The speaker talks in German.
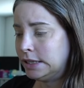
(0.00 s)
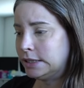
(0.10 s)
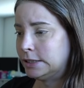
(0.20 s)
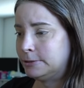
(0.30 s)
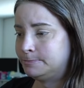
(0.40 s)

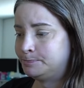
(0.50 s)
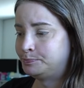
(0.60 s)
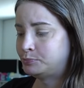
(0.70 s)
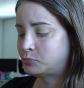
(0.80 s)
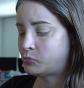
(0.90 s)
Ähm,
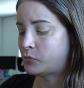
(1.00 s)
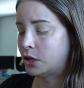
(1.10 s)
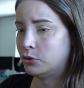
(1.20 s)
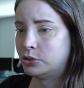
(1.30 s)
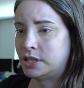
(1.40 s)

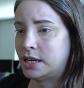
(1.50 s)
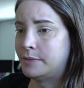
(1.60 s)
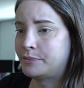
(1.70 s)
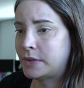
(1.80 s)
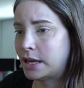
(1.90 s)
und ja,
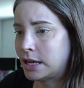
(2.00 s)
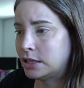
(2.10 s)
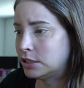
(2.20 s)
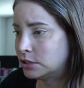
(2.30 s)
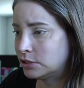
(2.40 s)

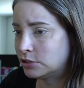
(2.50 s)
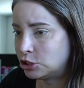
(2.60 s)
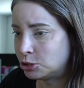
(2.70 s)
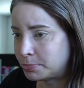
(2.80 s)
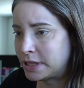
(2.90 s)

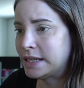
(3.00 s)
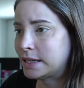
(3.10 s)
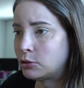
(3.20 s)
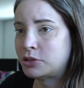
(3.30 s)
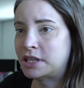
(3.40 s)
sprich
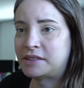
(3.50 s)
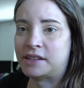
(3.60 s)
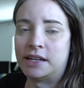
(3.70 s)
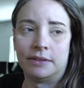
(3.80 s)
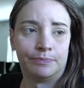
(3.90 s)
chaotische
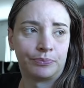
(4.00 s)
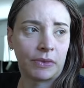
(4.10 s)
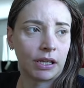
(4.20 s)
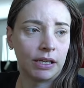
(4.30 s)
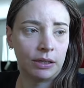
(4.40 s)
Zeit.
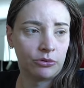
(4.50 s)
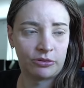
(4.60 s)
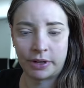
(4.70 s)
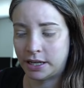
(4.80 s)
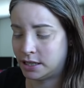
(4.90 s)
Ich muss
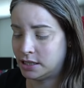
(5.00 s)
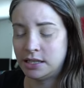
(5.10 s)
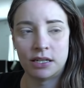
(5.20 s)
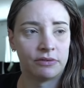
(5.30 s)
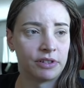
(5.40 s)
mal gerade
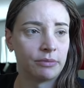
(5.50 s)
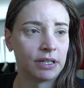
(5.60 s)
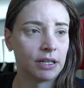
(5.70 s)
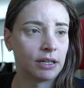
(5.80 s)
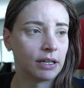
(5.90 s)
hier auf dem
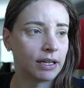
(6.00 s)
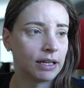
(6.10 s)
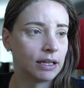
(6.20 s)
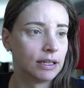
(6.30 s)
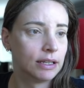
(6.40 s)
anderen
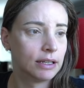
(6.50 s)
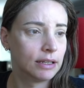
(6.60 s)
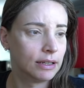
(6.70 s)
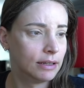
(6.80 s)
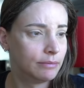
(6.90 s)

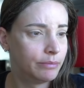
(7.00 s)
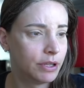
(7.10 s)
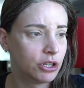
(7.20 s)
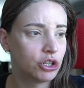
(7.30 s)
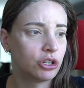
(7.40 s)

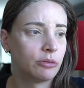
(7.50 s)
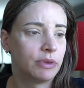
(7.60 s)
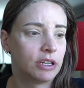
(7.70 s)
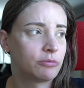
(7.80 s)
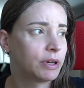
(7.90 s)
Bildschirm
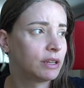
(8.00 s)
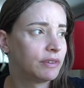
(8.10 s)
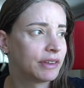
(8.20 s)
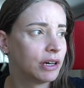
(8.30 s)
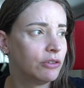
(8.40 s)
entsprechend
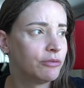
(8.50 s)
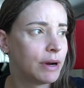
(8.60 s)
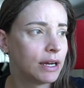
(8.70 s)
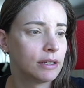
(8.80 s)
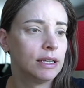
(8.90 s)
was
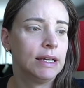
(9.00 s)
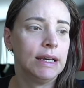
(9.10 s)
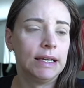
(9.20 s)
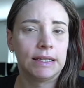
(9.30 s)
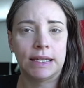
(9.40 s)
aufmachen,
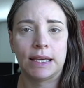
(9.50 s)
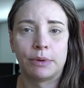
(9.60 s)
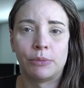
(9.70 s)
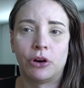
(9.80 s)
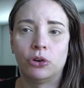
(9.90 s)
denn ich habe
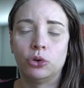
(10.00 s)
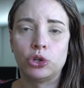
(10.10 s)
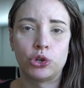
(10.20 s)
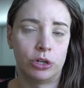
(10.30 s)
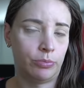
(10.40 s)
heute Morgen
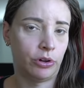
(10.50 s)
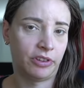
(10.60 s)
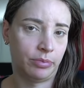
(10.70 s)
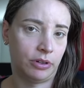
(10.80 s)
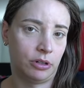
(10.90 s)
unschöne
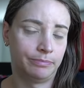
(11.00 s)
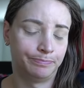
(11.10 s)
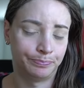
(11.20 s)
Post bekommen.